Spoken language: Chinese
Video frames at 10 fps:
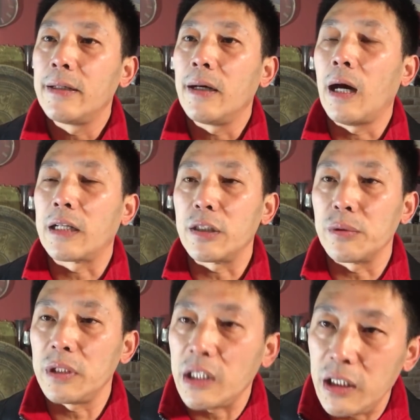啊这
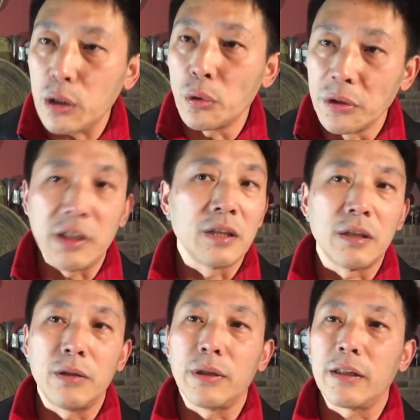种移动镜
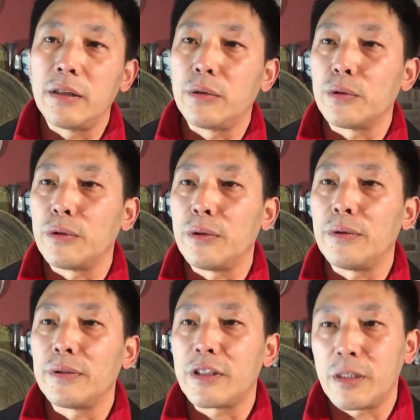头的这种
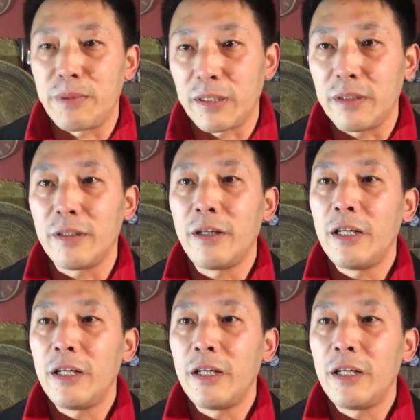视频